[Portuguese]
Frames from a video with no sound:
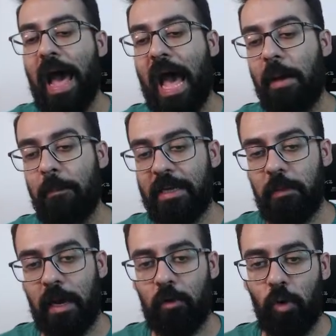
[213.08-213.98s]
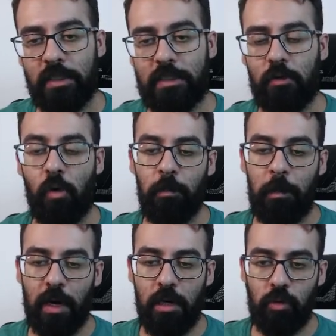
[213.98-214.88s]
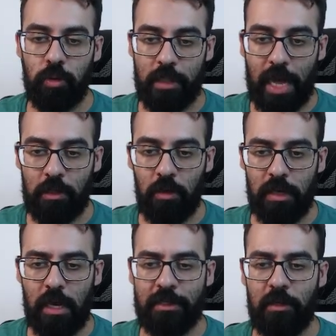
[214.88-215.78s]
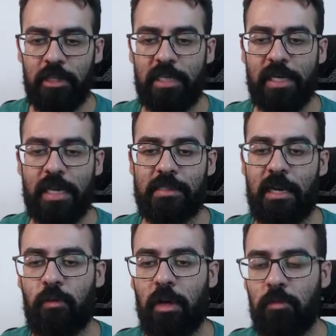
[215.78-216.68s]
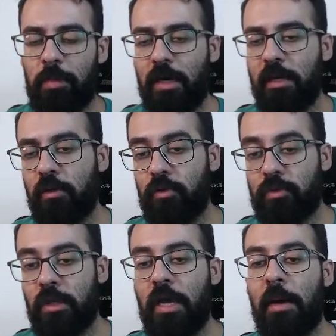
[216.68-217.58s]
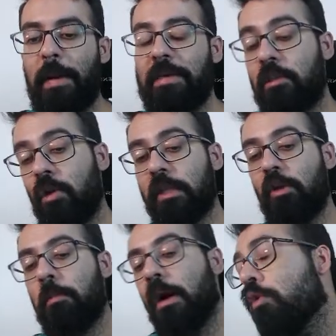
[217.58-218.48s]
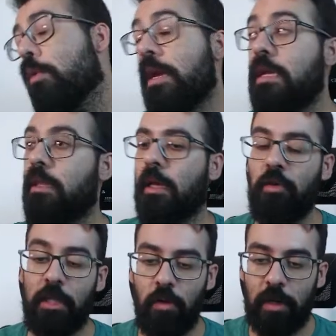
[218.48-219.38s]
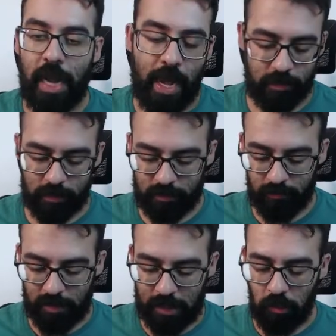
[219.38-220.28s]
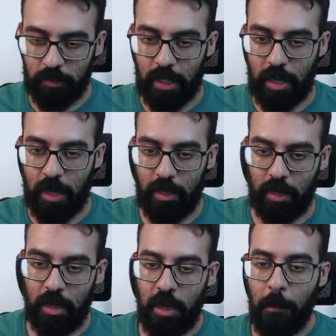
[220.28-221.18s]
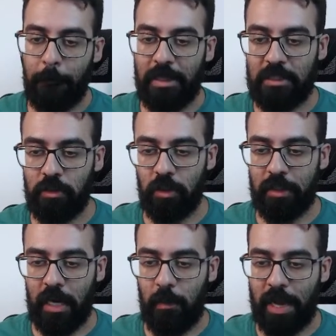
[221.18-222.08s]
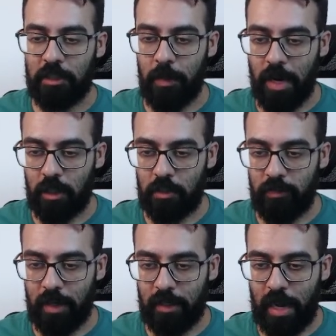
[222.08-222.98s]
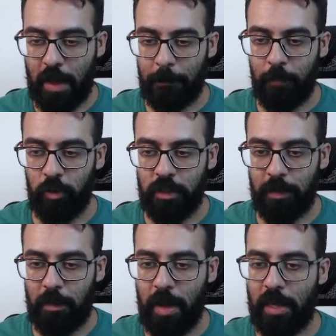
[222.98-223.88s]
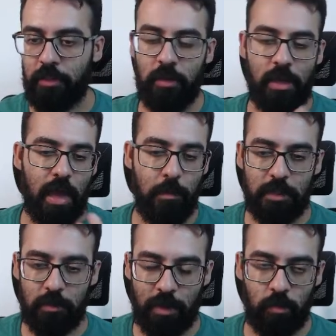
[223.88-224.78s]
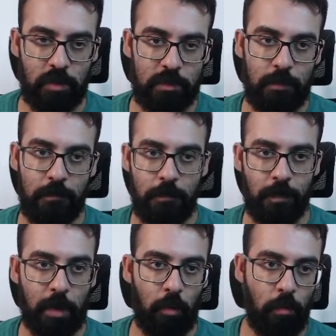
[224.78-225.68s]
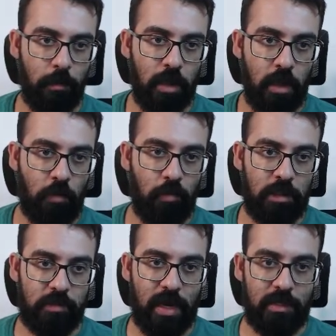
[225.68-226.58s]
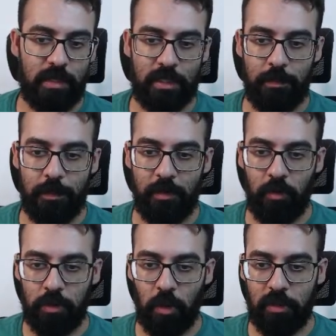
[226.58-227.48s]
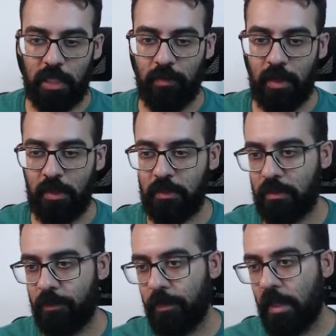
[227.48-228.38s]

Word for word: A mesma coisa com o banco, tá? Aqui eu deixo cadastrado quatro bancos, mas eu não tenho banco Inter, eu tenho Caixa, você vem cá altera. Precisou criar mais bancos? Vem cá, puxa para baixo, é a mesma coisa tá bom? Eu vou desfazer aqui para voltar ao que estava antes.